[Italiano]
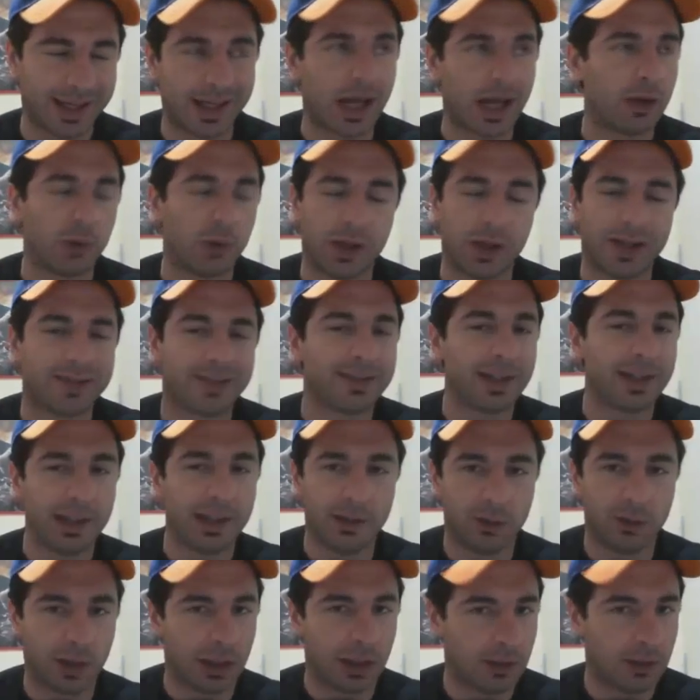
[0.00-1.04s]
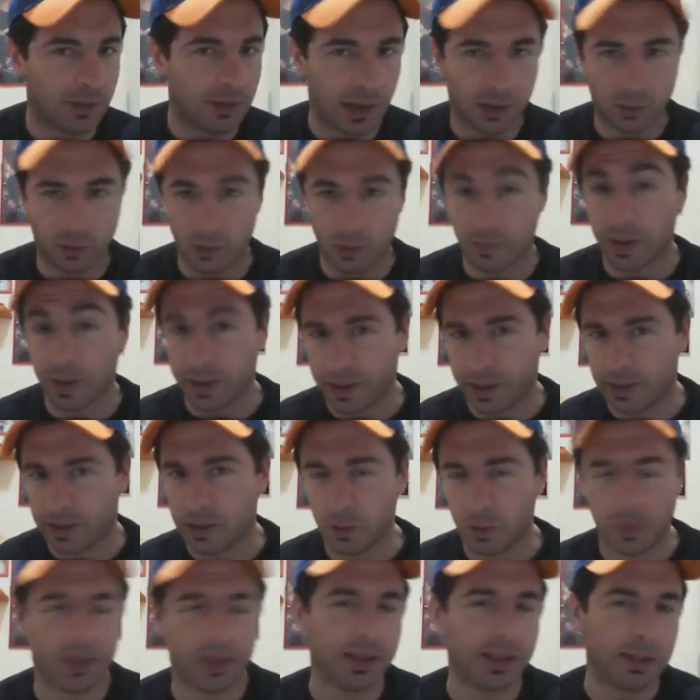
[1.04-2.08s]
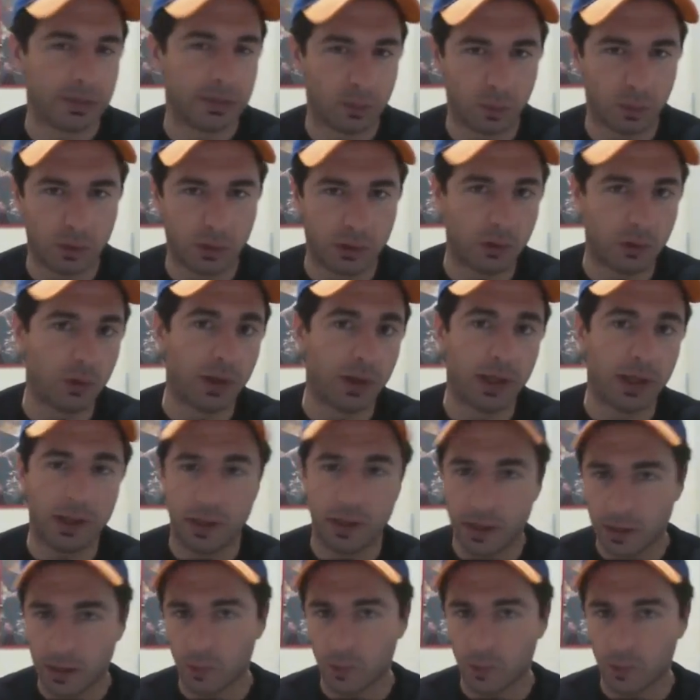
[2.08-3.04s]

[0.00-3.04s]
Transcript: chiaro cristallino che arriveranno i pacchetti qui di istruzione